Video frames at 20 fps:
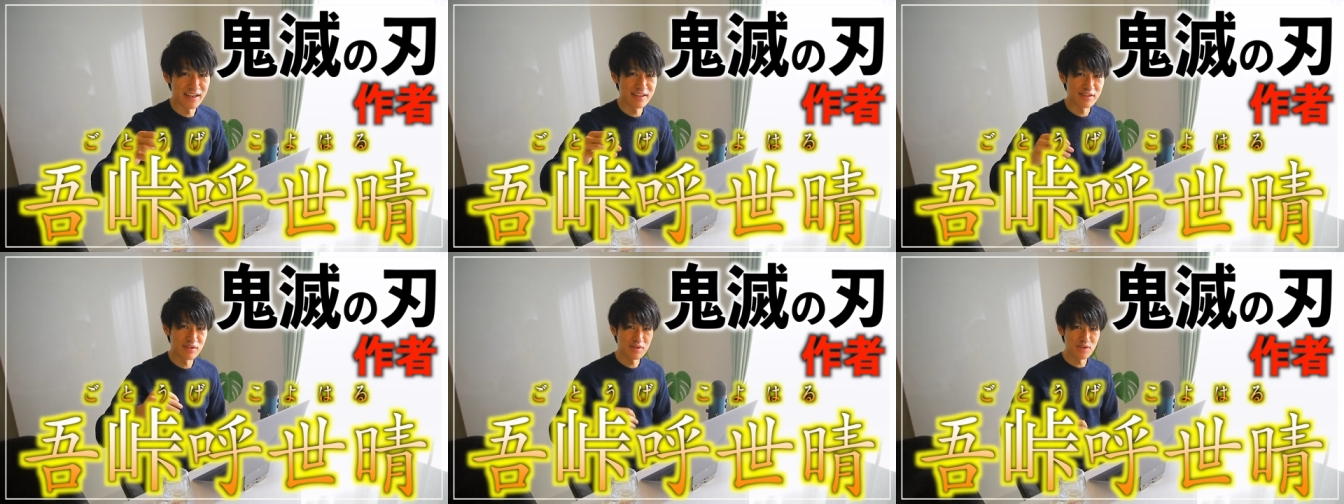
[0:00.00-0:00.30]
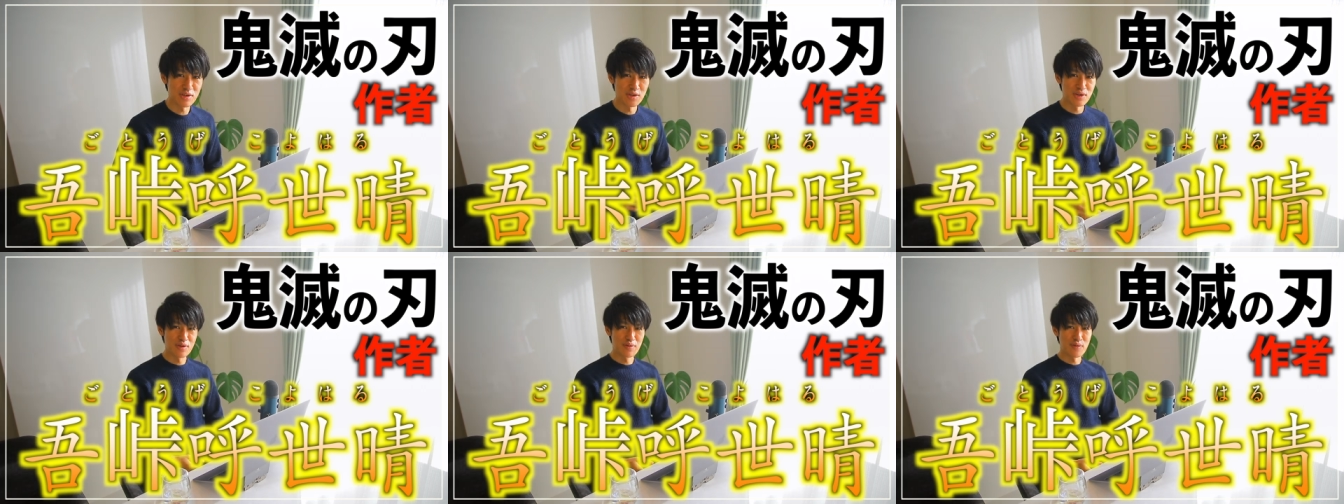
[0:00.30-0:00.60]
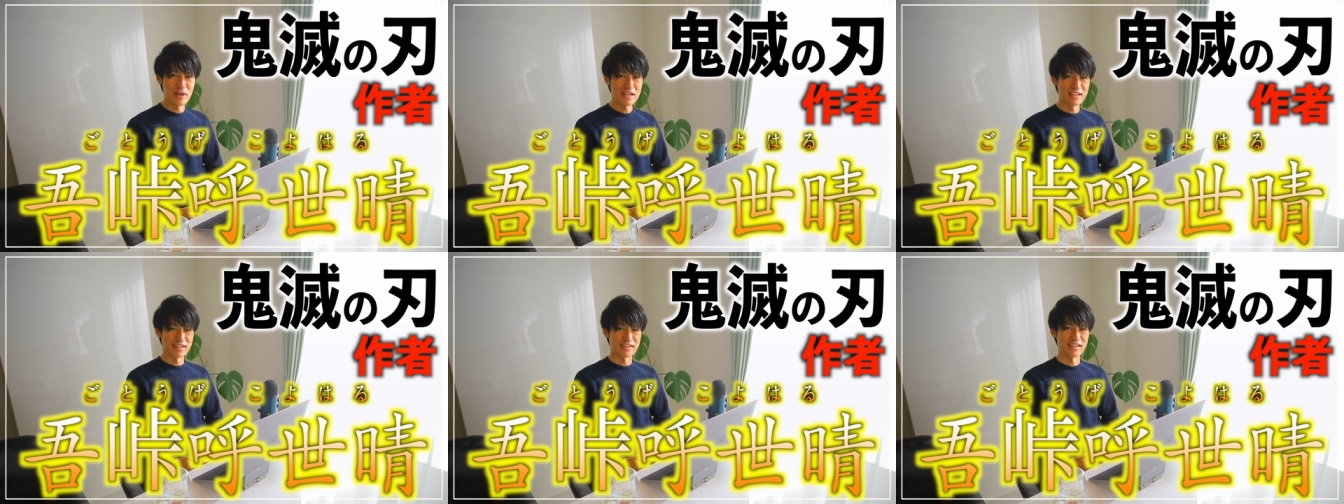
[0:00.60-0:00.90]
通称
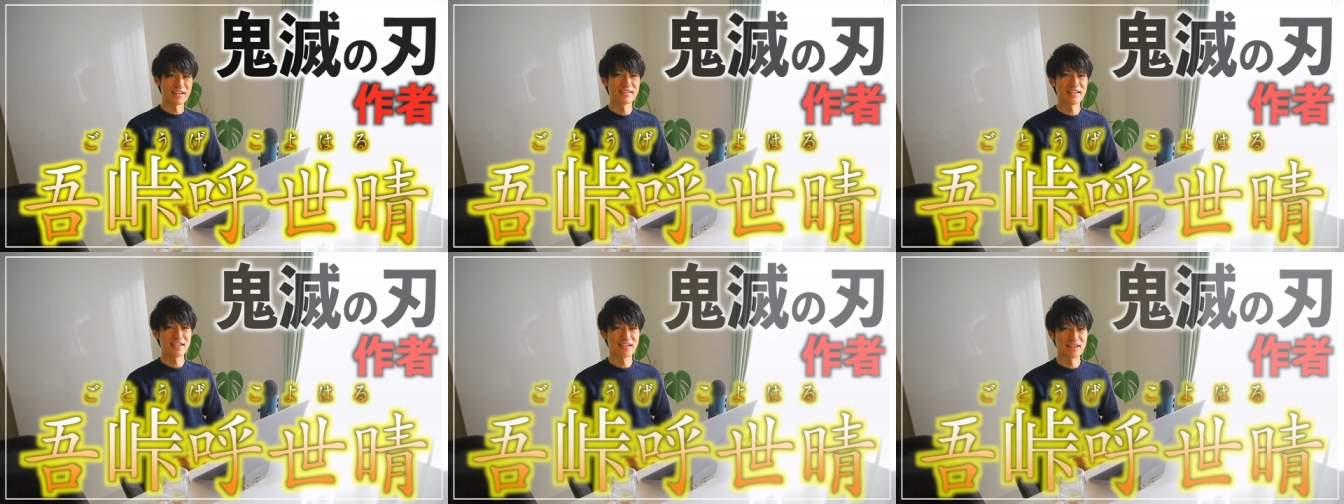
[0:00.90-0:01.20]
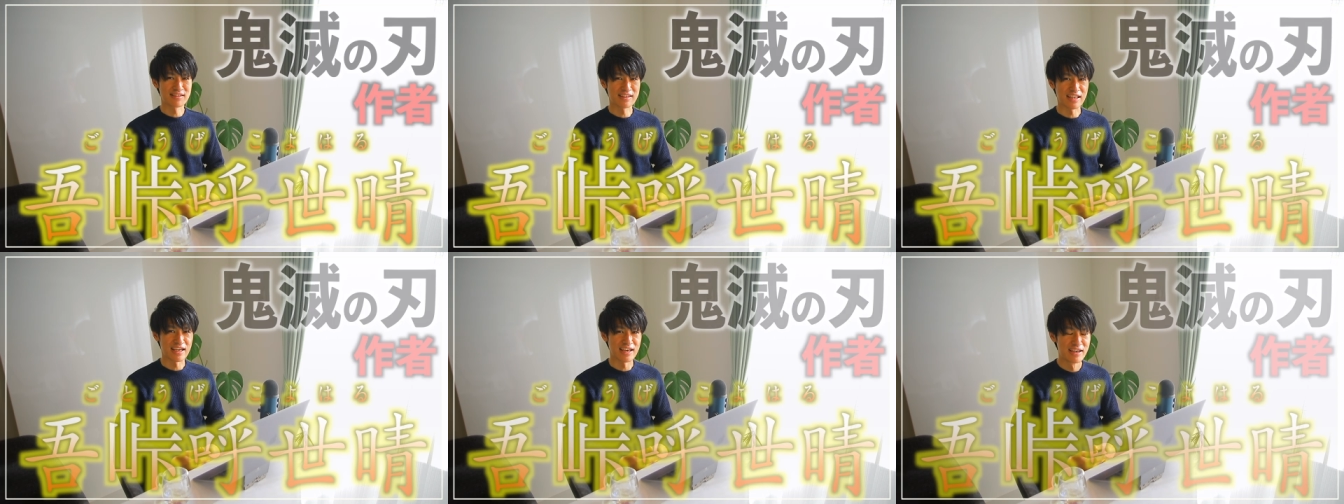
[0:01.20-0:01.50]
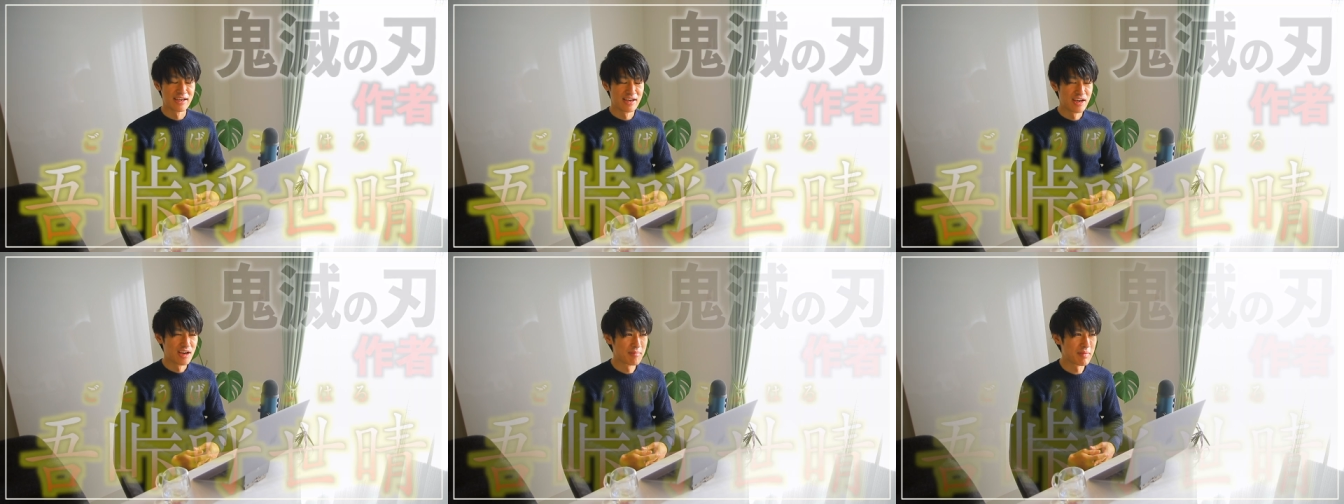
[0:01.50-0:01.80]
ワニー先生ですね。
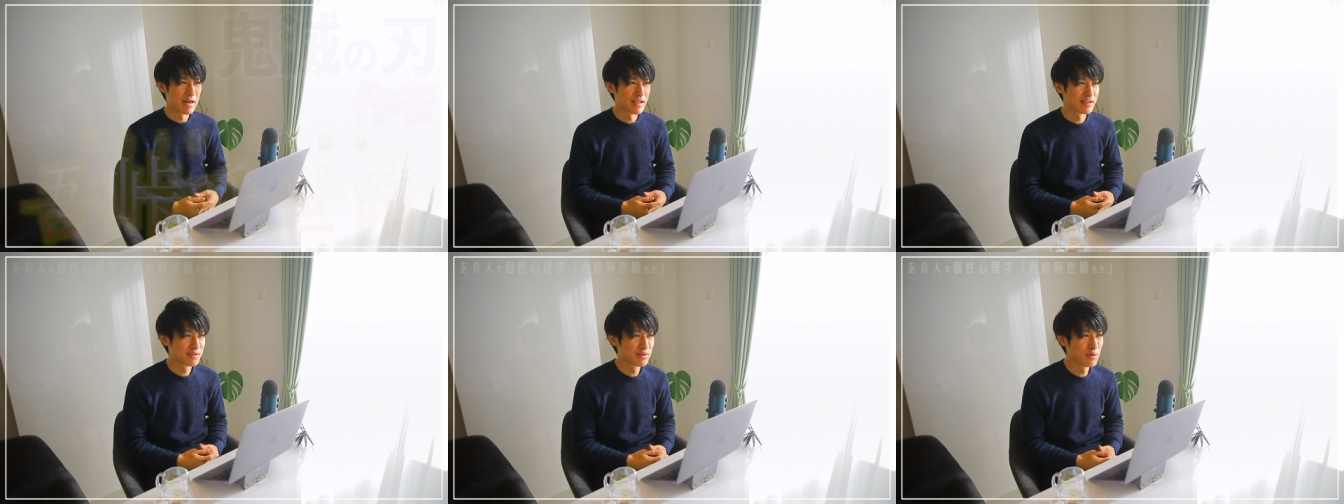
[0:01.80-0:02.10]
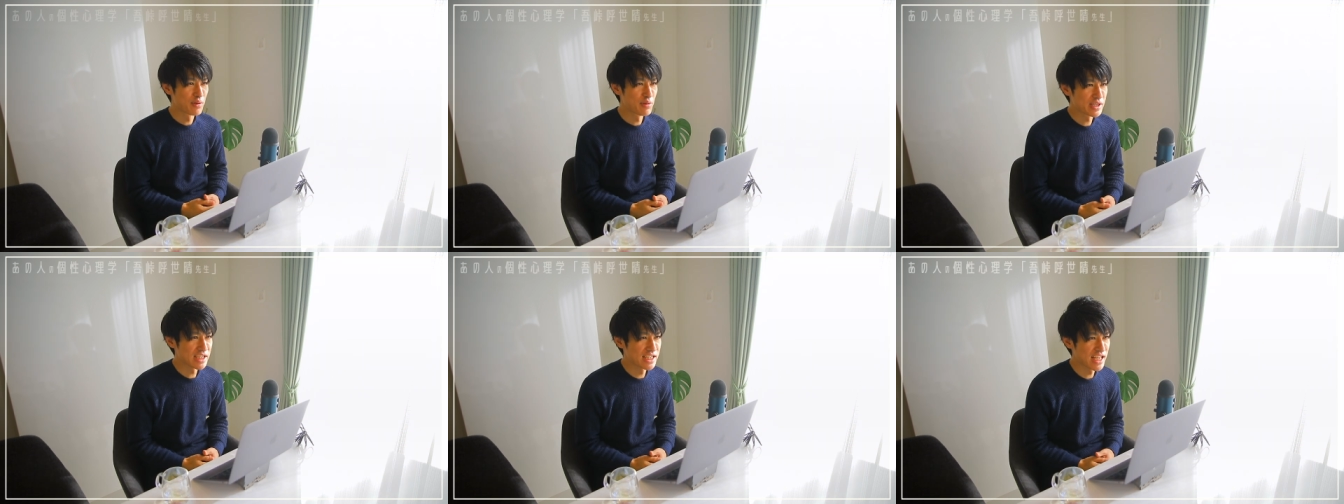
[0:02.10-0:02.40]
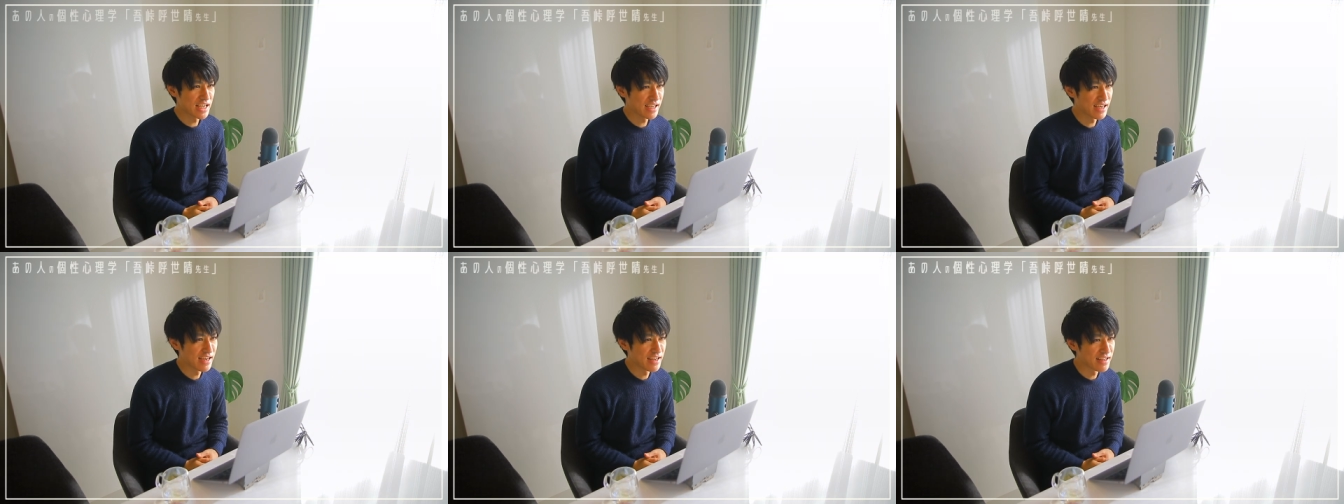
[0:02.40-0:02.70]
まあそうき
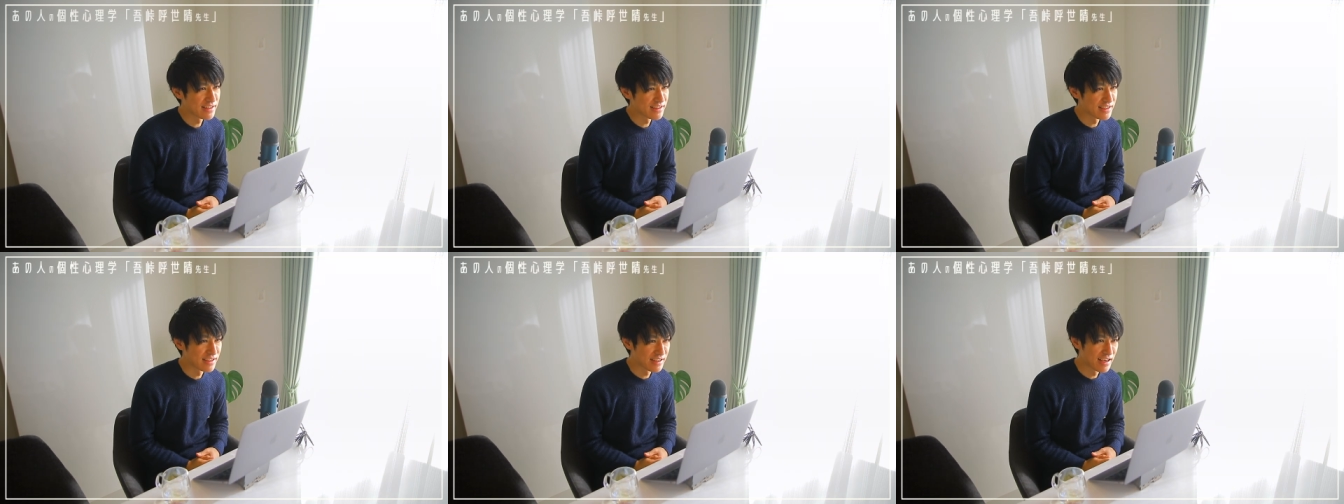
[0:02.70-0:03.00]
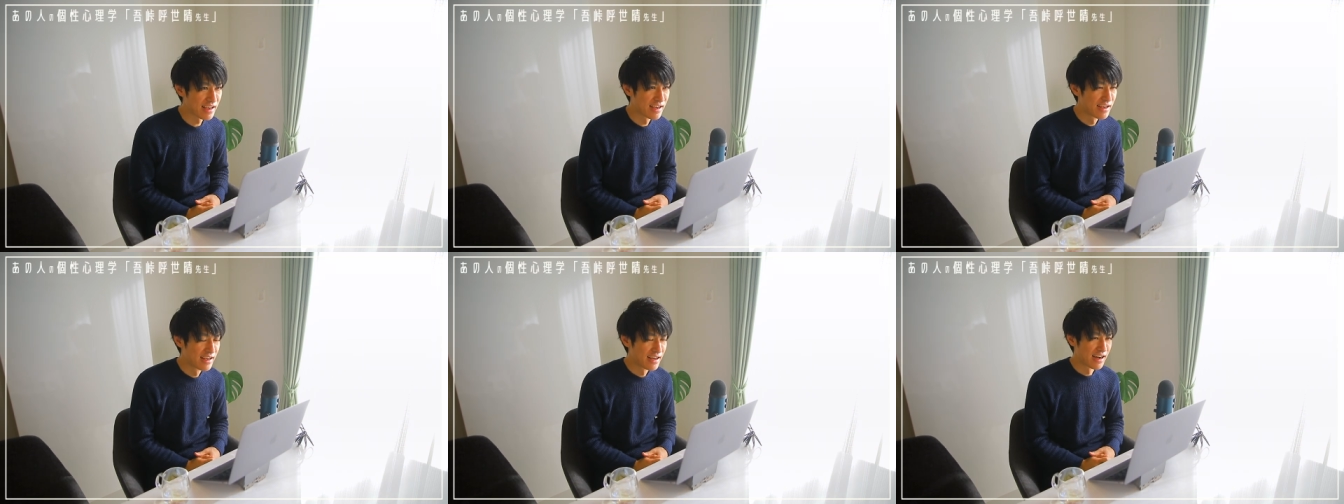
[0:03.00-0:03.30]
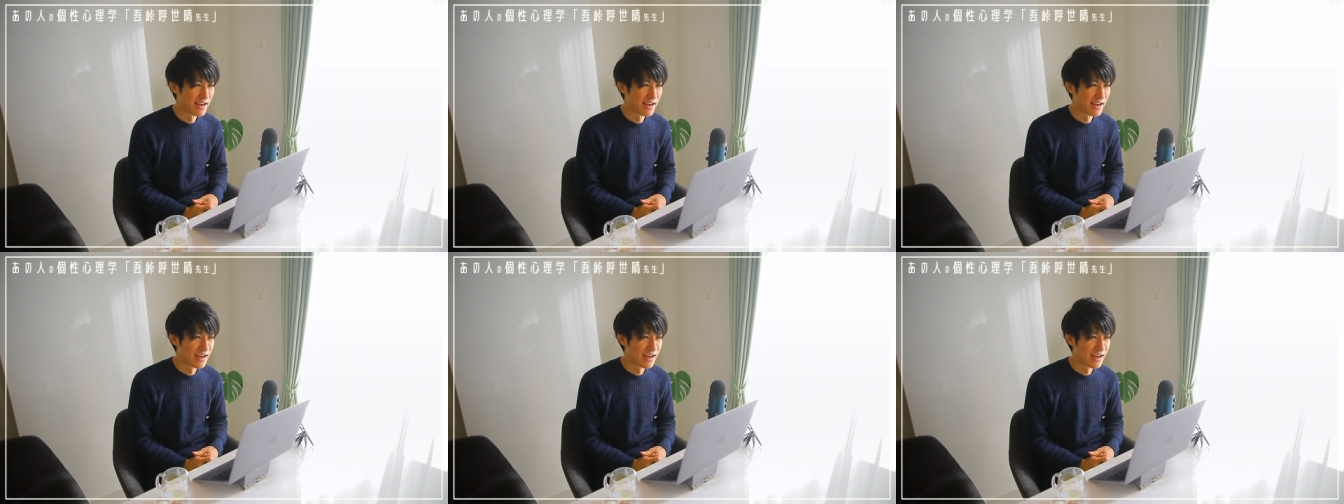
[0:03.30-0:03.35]
たかってね、